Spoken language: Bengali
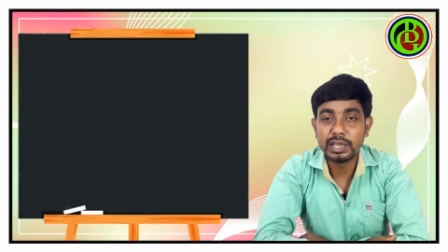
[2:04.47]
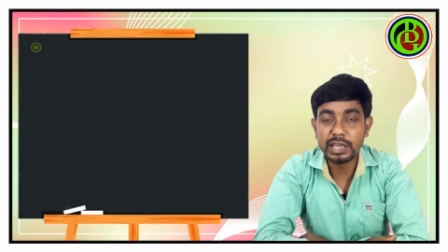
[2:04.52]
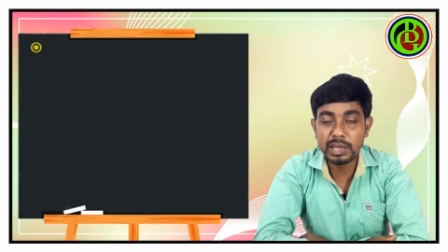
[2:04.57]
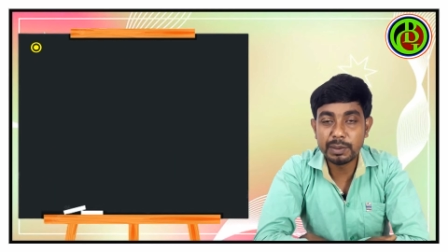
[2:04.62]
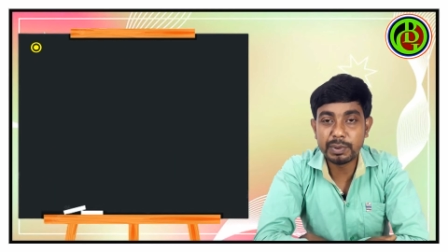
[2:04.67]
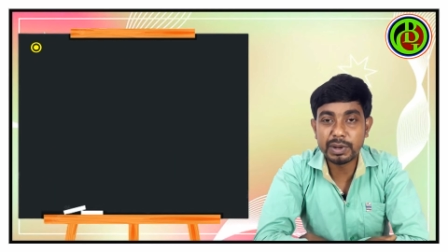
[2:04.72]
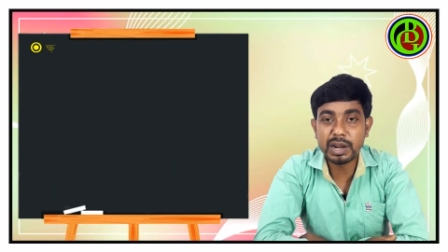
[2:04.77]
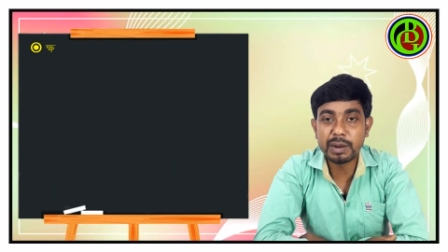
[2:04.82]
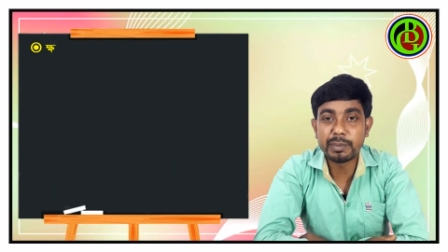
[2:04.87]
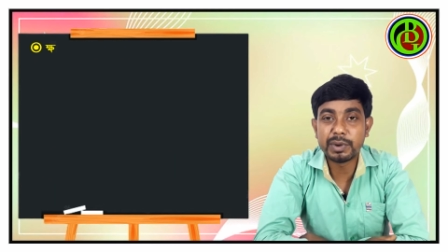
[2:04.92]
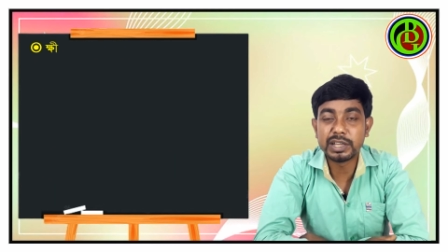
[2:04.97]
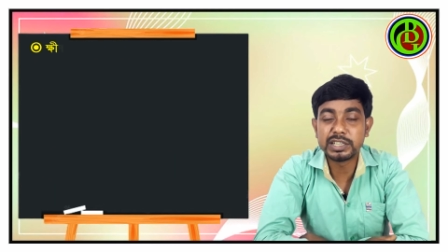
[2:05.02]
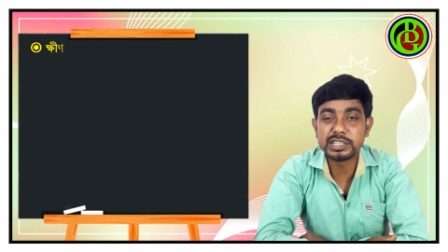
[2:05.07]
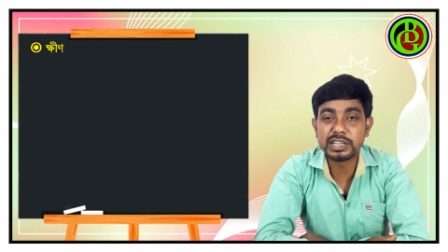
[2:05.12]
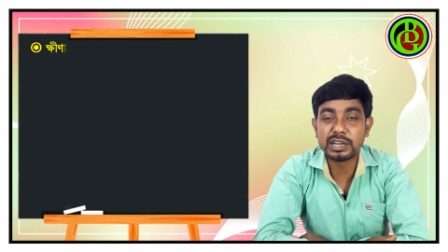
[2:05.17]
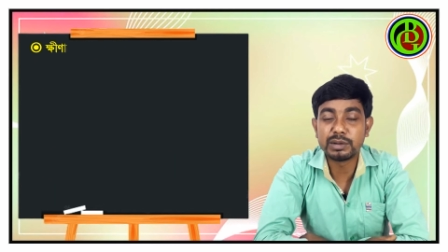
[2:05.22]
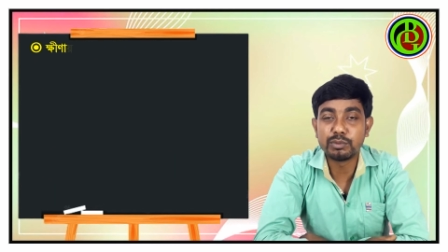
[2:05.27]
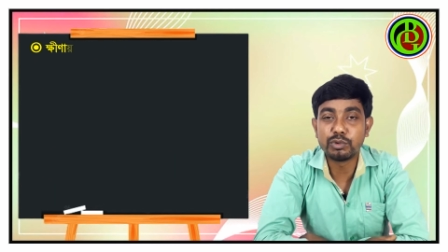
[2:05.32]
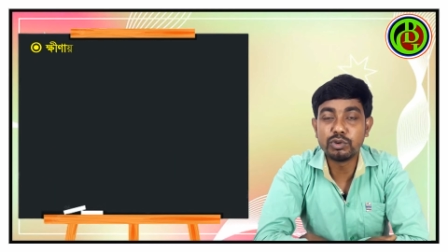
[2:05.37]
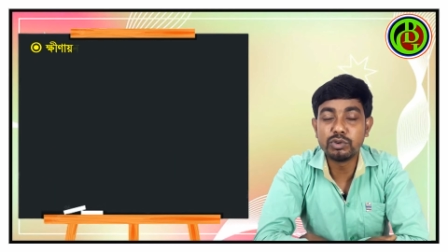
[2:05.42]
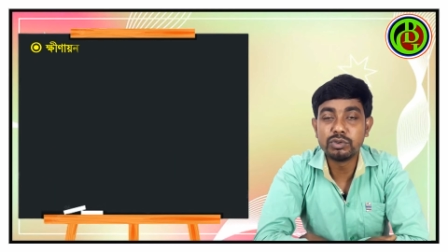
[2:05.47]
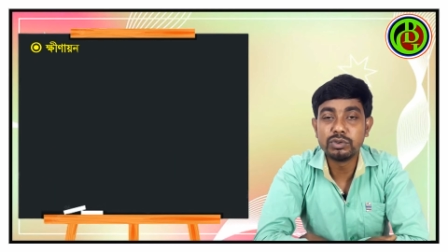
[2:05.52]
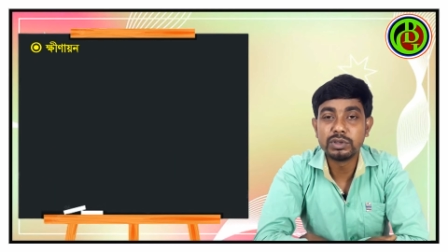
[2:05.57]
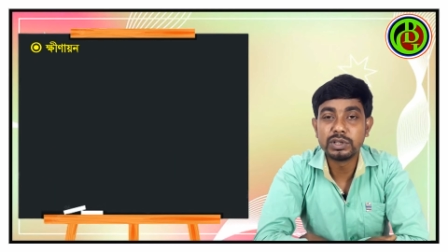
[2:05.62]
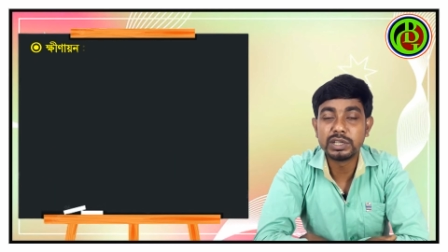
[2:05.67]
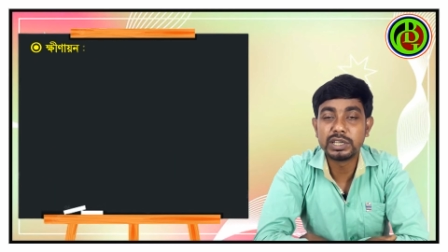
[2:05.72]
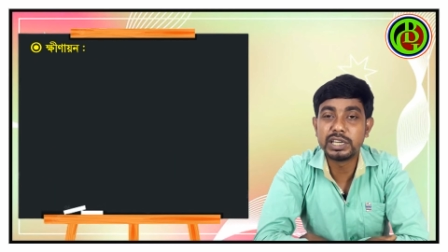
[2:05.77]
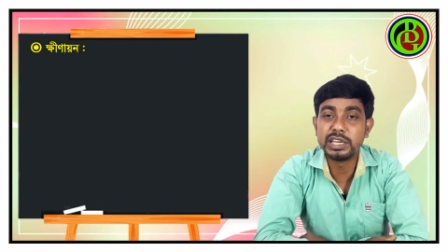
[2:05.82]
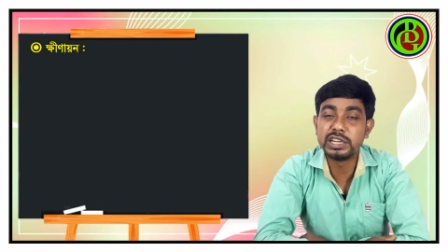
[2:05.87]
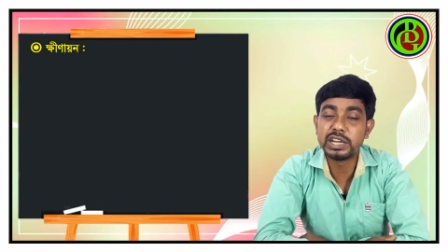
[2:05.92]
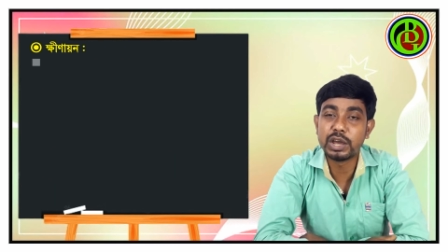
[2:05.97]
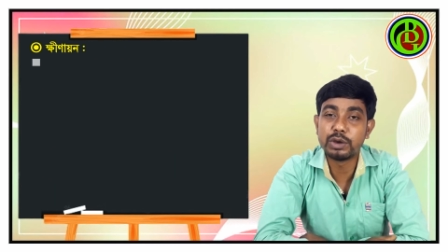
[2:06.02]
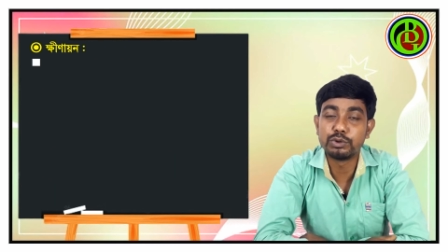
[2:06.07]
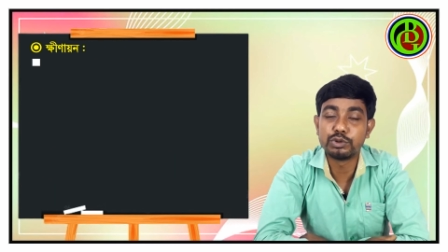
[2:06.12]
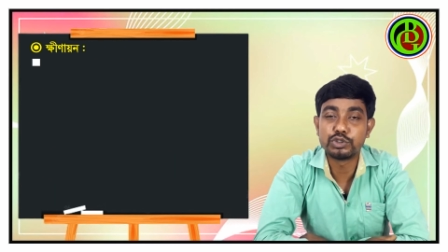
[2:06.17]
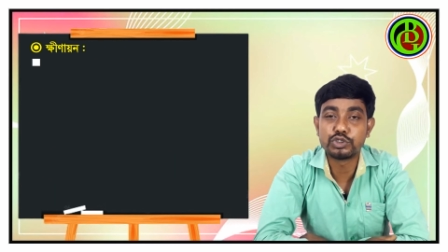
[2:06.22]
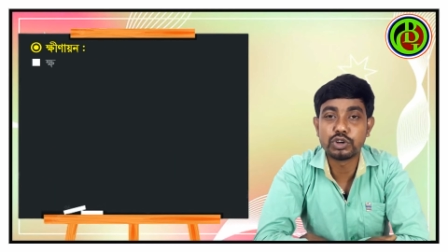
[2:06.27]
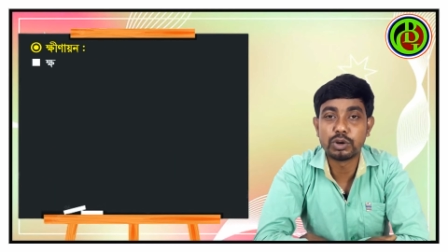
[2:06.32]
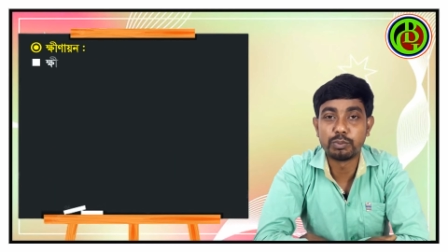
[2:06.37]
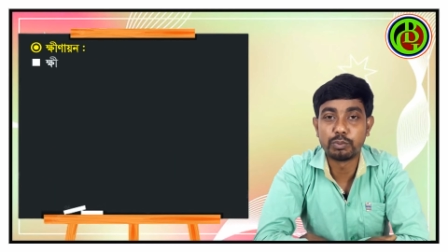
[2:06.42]
এবার আমরা জানব
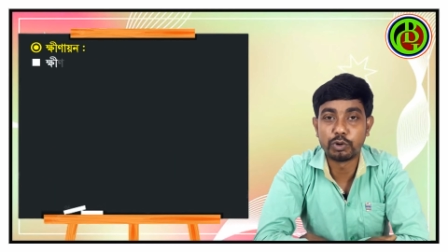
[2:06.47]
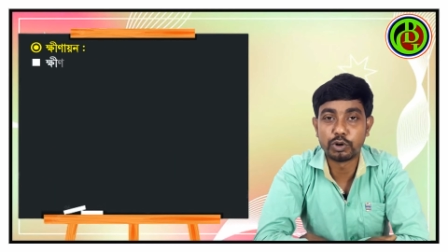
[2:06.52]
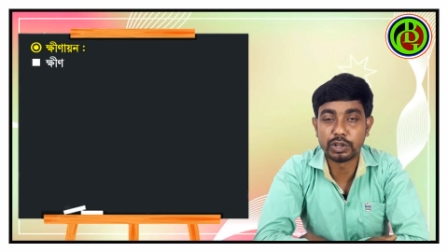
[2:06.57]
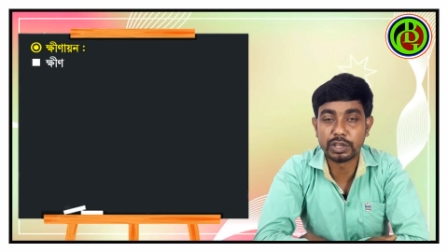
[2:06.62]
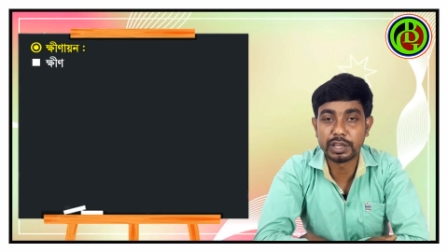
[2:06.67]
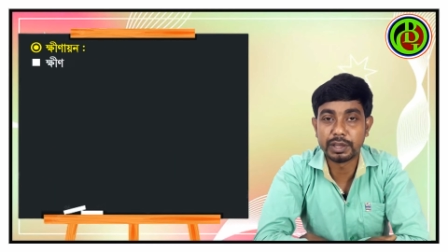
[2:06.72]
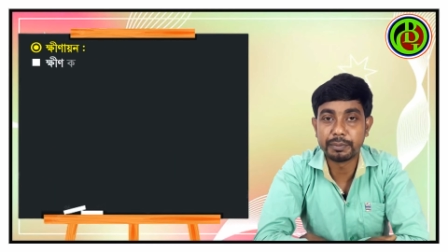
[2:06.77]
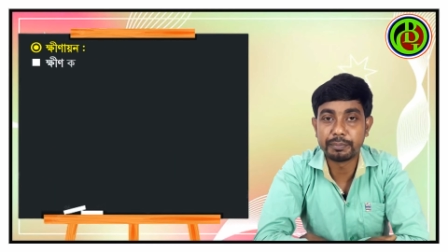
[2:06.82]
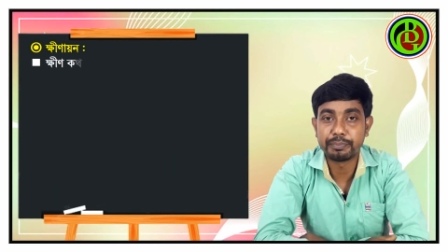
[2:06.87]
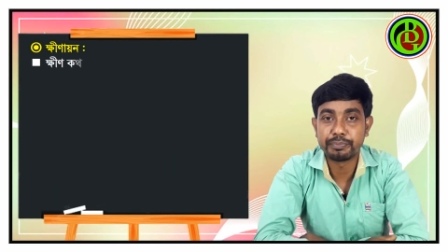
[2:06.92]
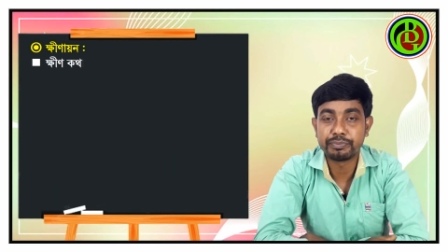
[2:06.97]
ক্ষীণায়ন সম্পর্কে